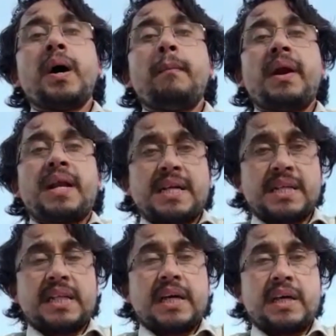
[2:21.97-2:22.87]
ब्लड
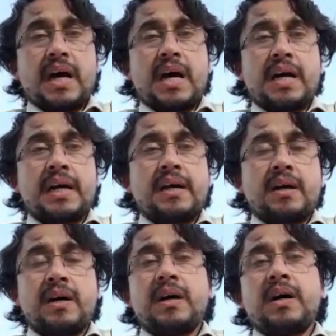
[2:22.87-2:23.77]
रिलेशन अगर
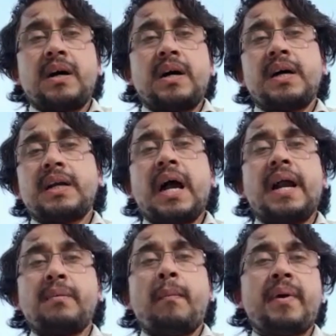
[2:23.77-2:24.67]

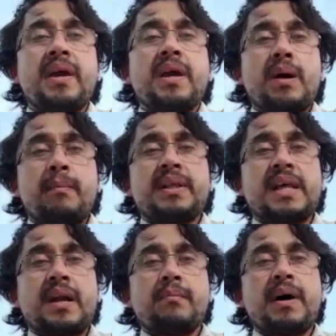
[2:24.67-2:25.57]
डैडी uh, मम्मी
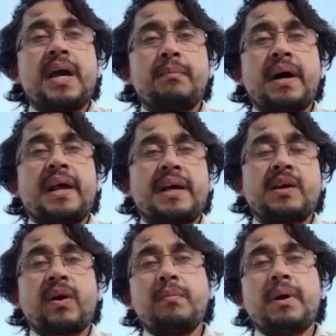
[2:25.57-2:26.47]
ब्रदर भाई बहन ऐसे
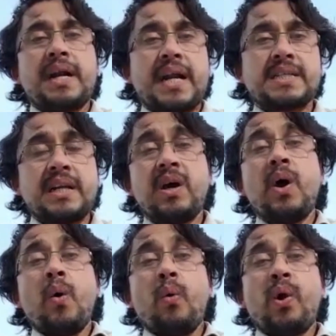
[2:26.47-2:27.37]
कोई ब्लड रिलेशन
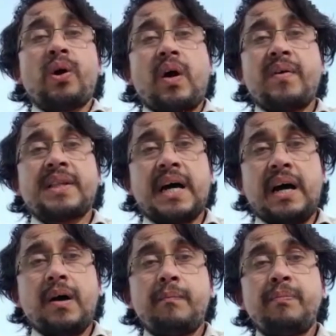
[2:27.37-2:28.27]
उन लोगों का वीसा
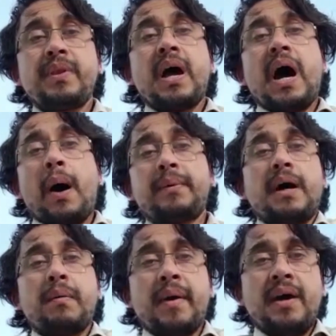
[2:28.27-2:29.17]

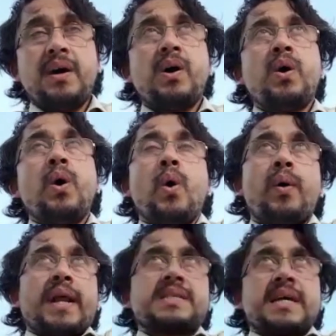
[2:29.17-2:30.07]
अबुधाबी में
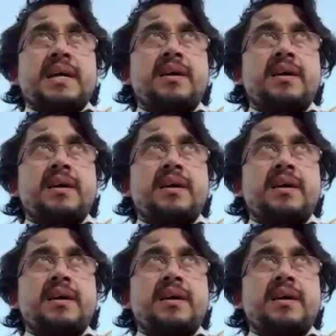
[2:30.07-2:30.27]
होना चाहिए